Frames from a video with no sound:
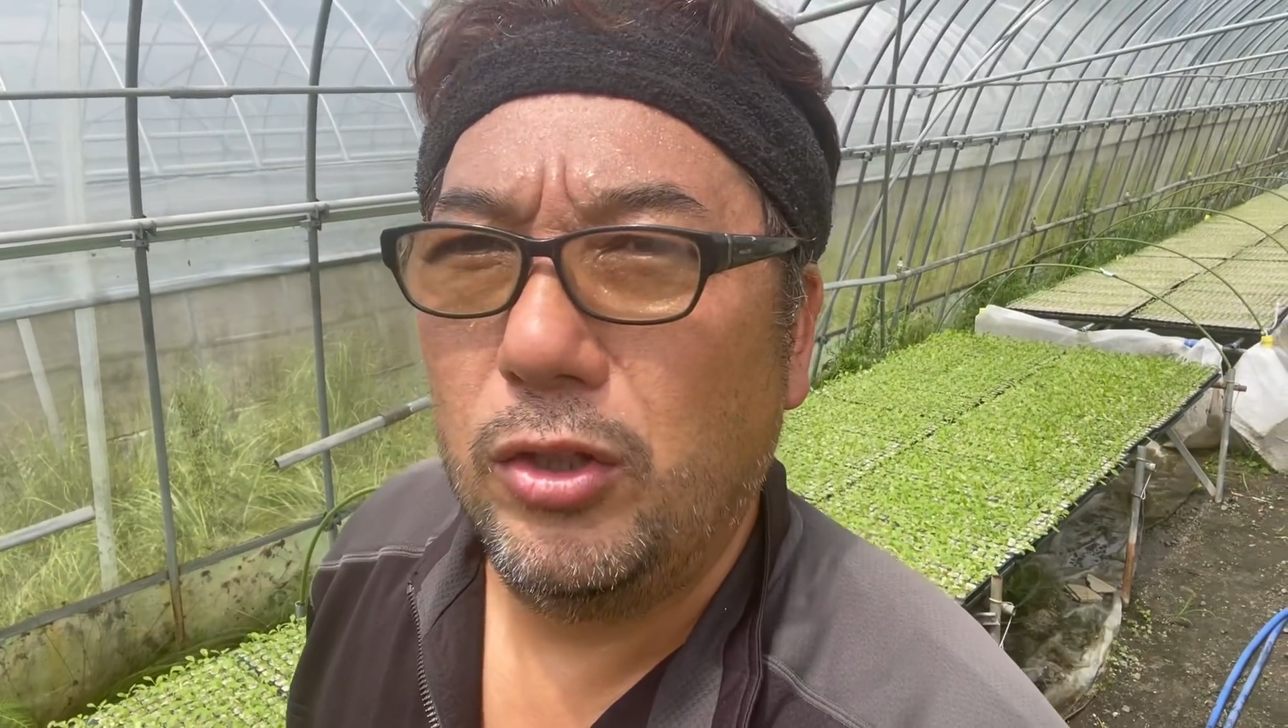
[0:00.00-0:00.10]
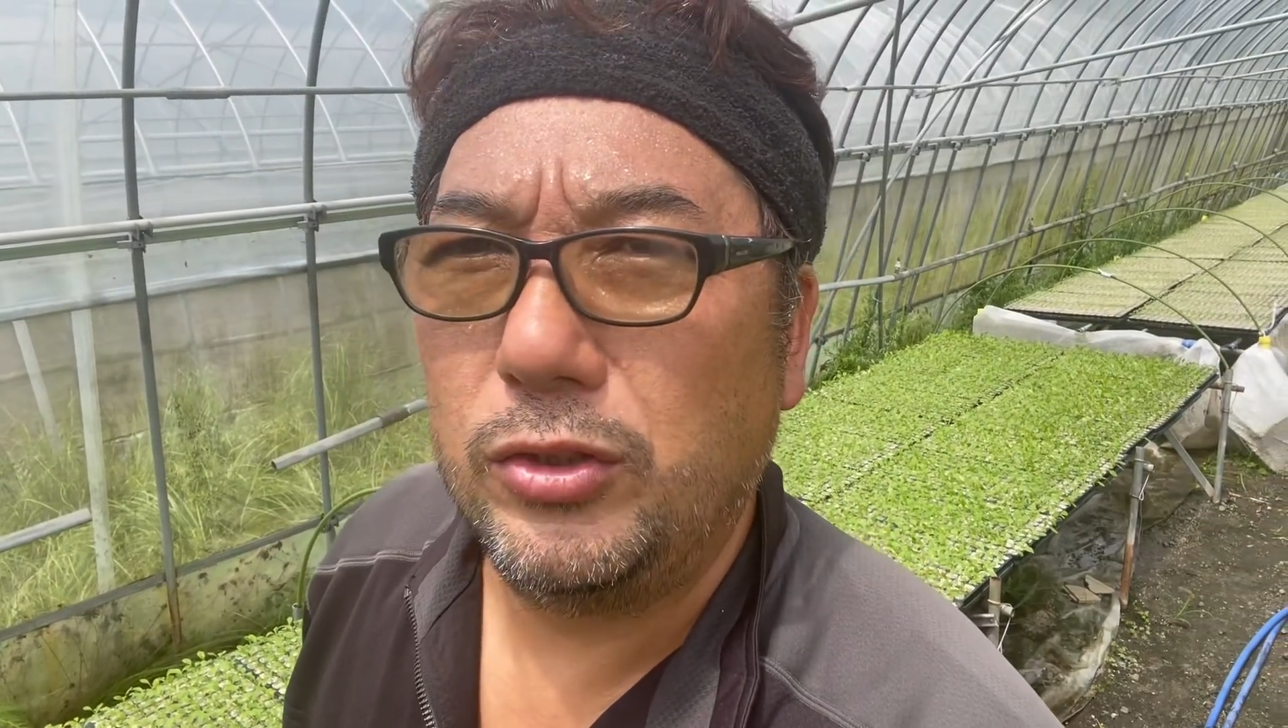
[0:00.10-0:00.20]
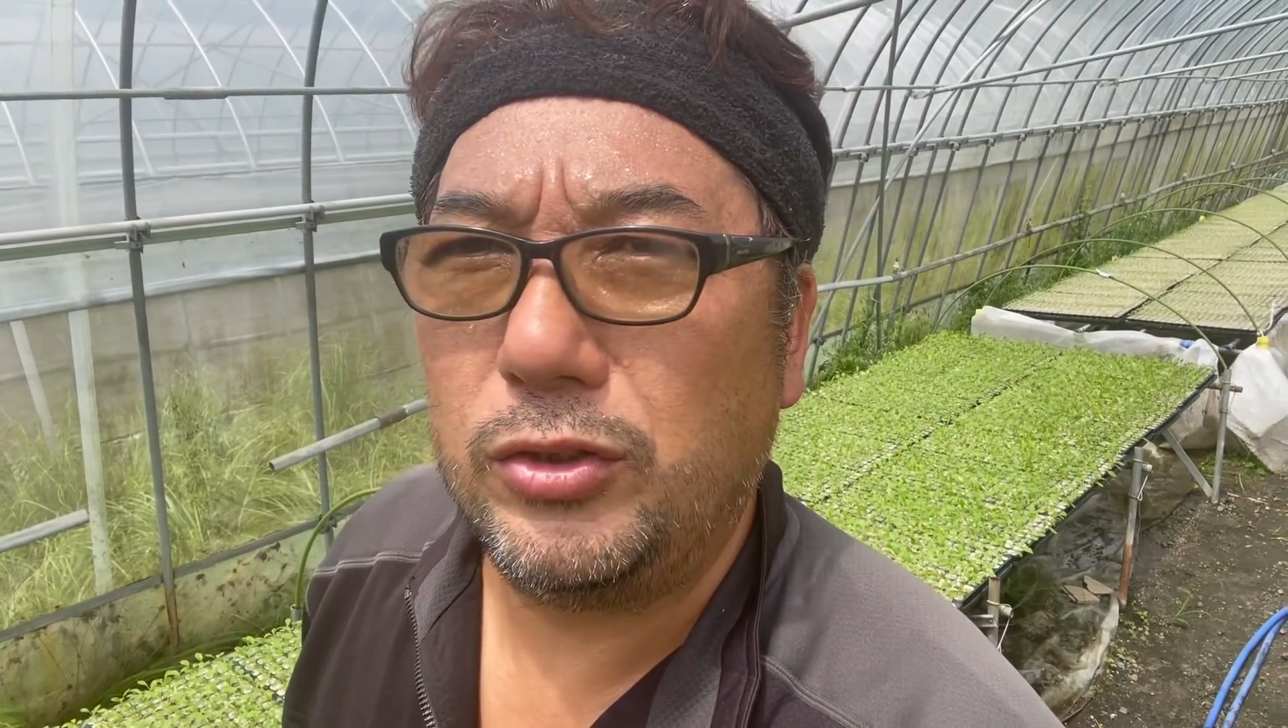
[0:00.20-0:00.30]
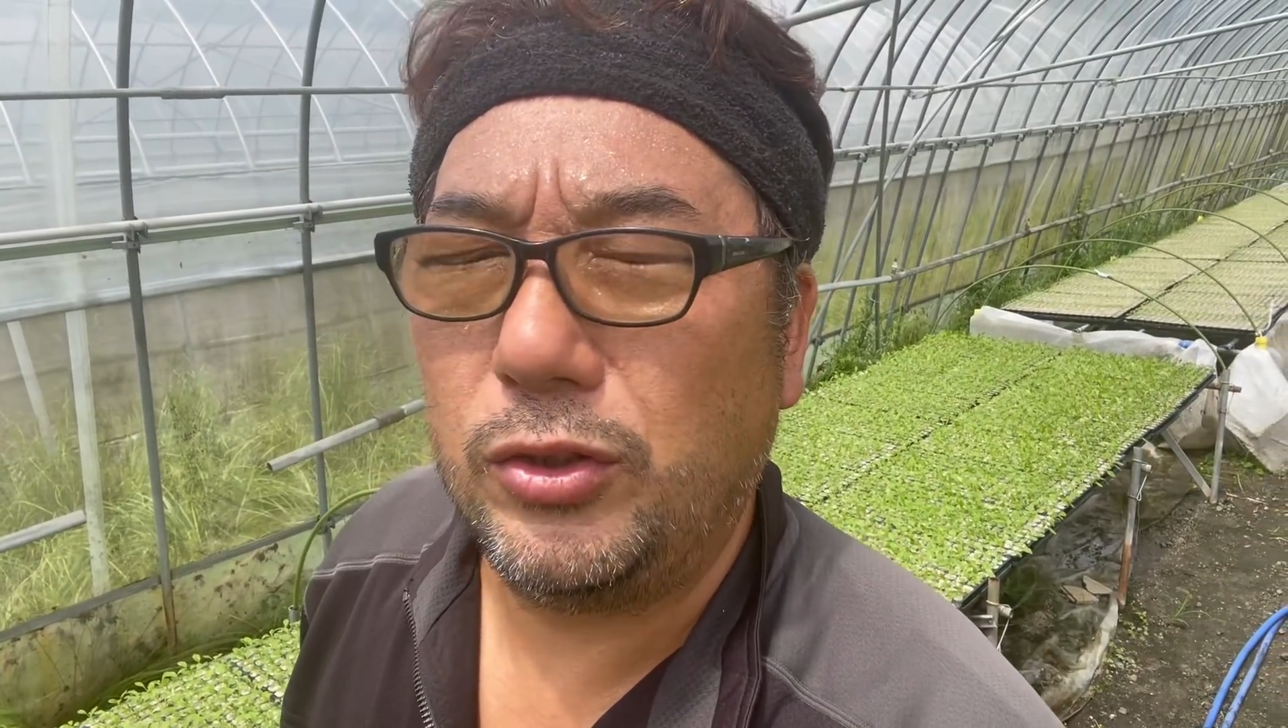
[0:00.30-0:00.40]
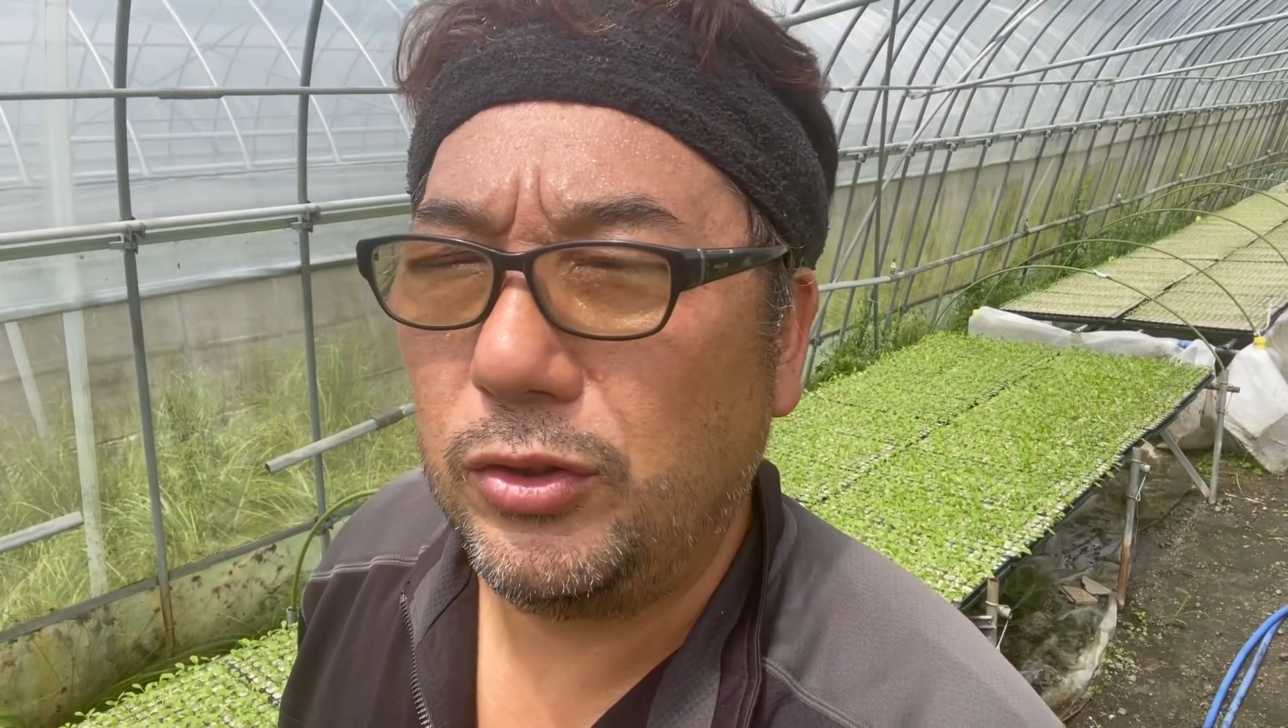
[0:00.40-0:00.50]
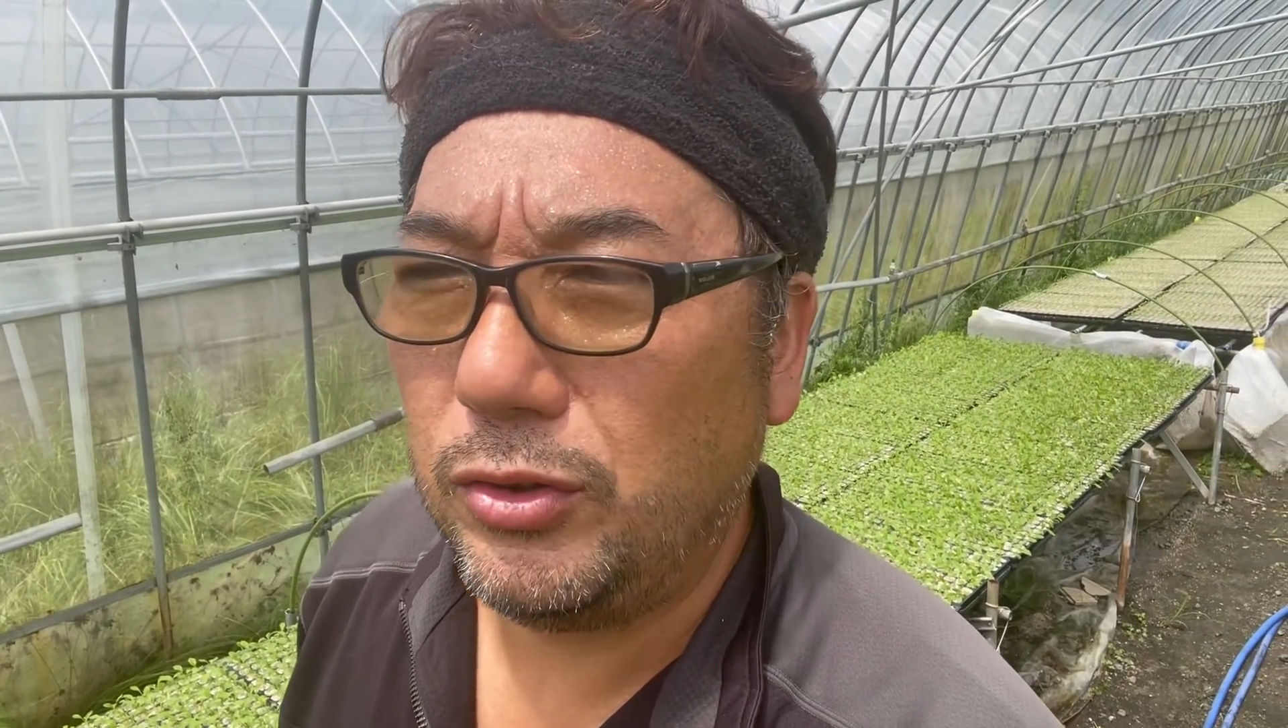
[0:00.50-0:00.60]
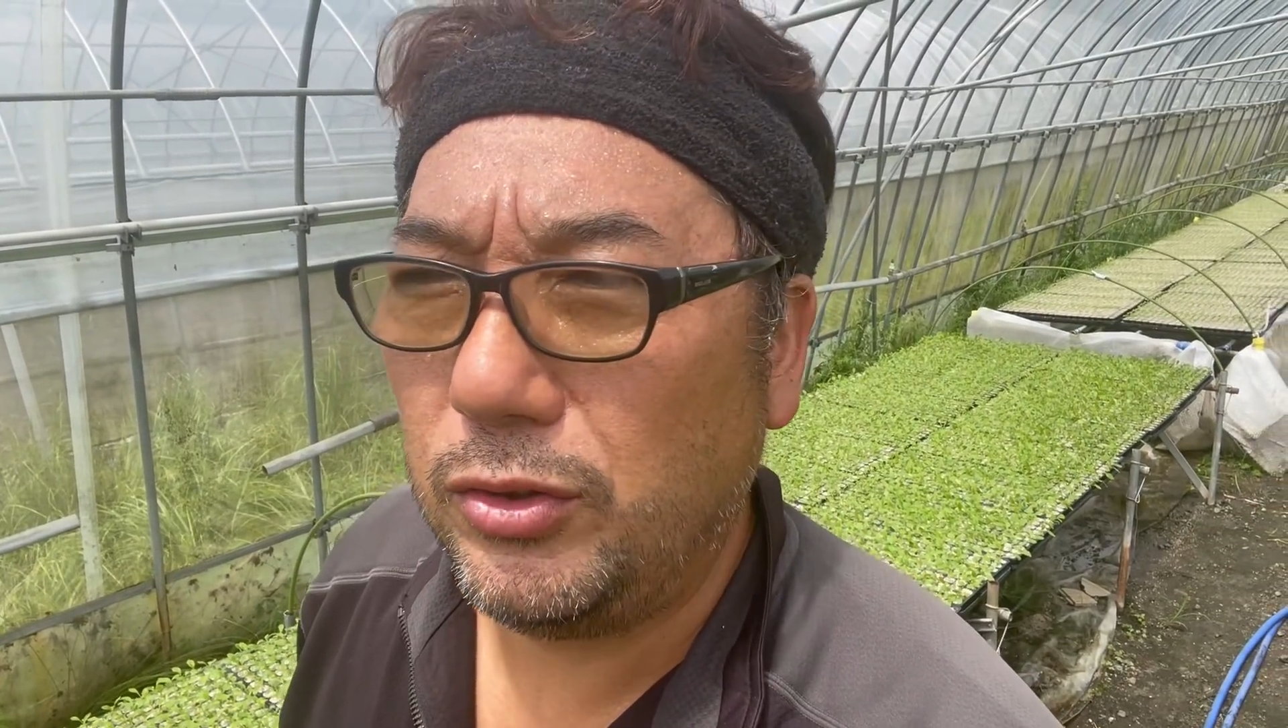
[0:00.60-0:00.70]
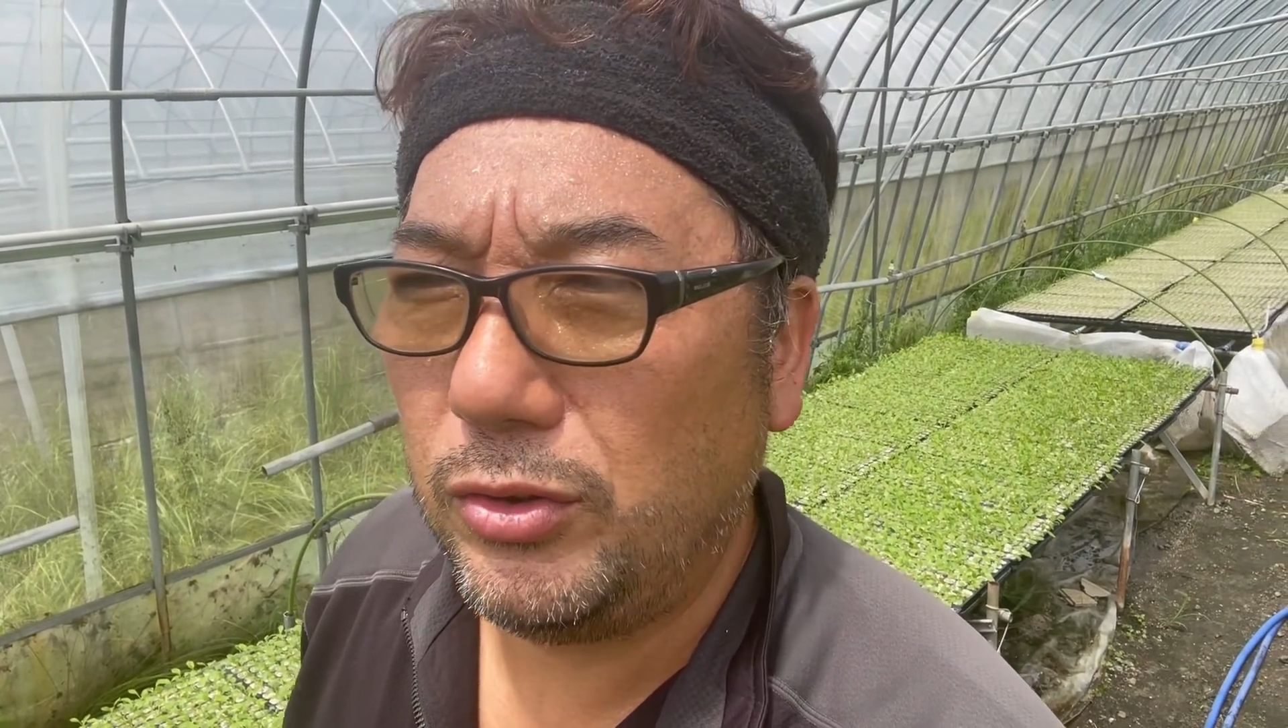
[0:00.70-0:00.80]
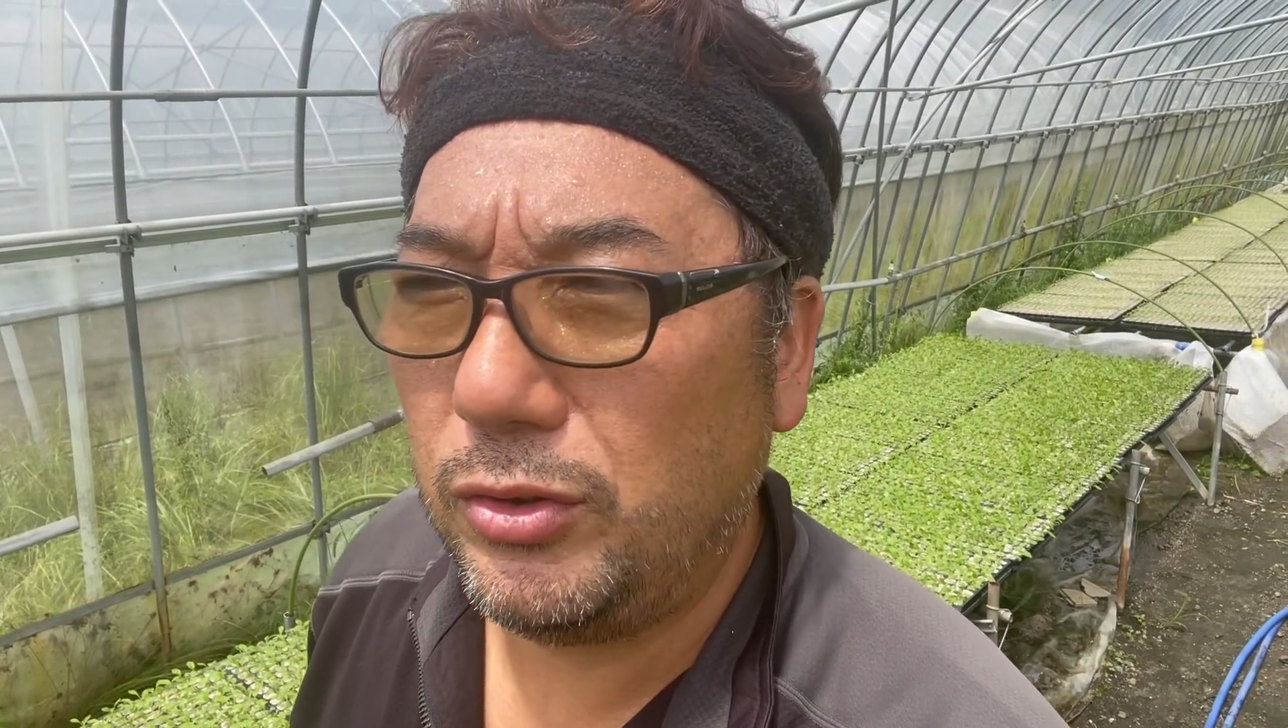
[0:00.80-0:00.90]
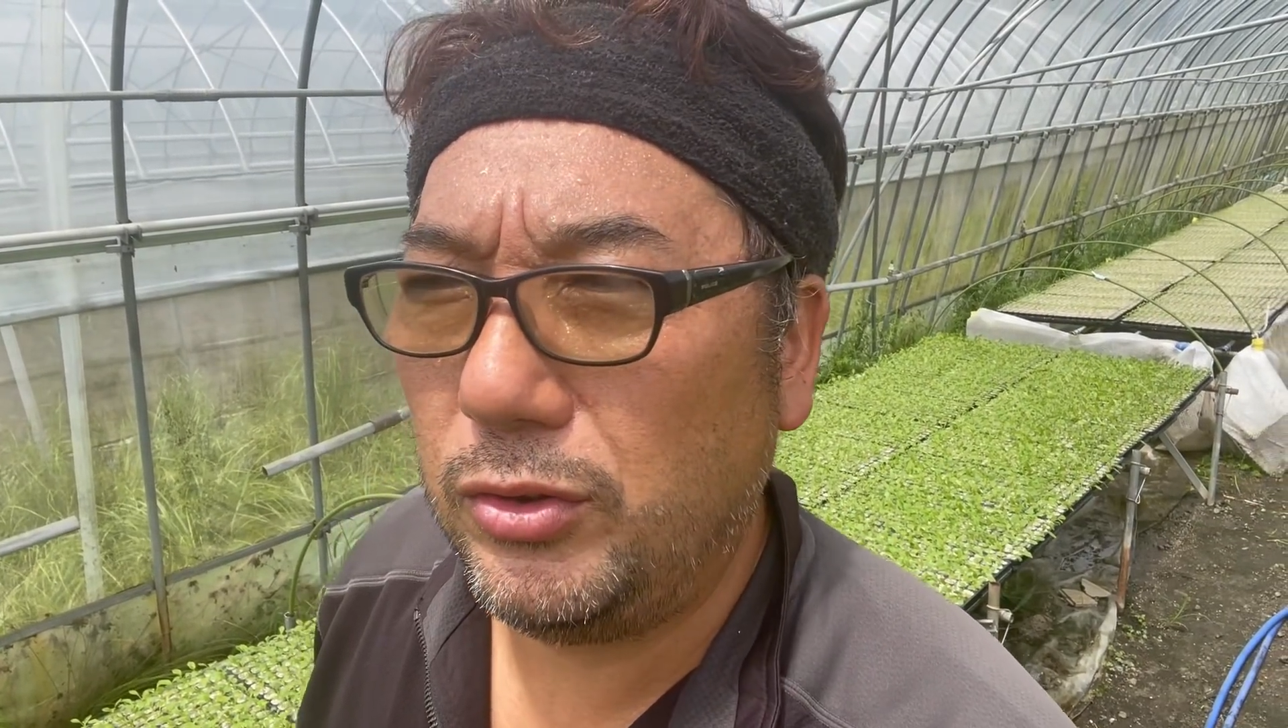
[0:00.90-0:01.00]

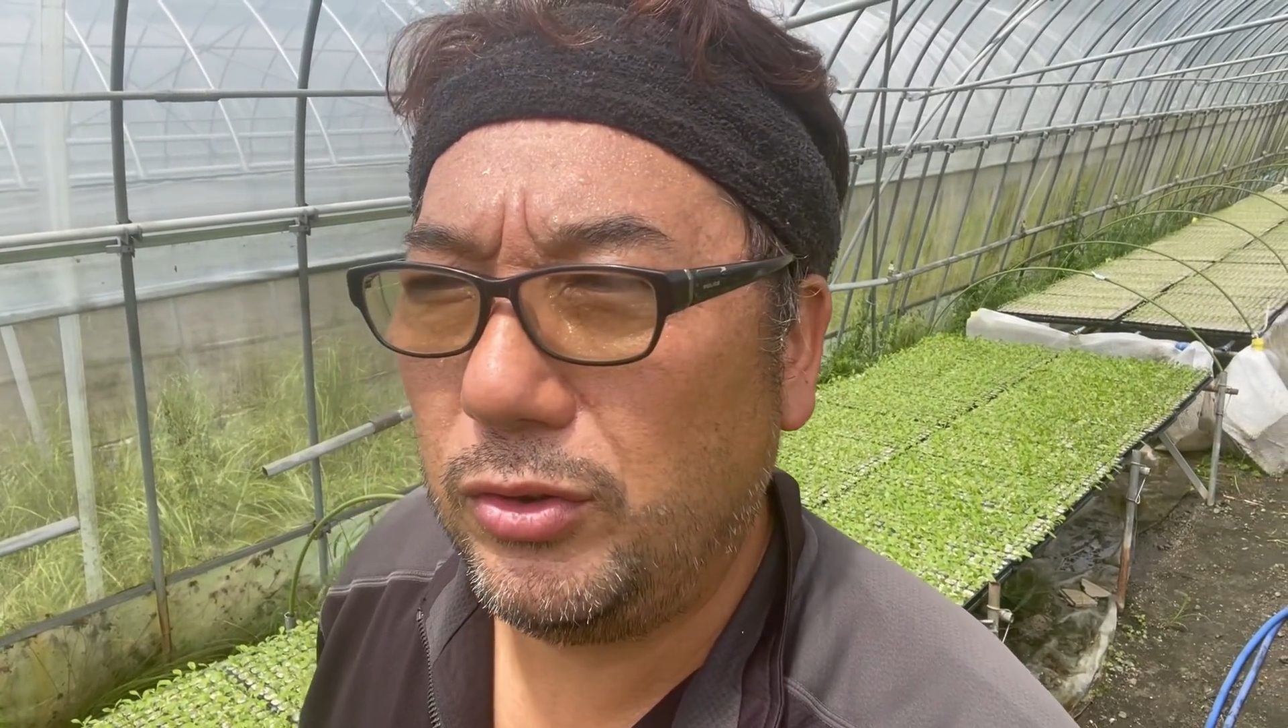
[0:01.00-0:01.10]
そう、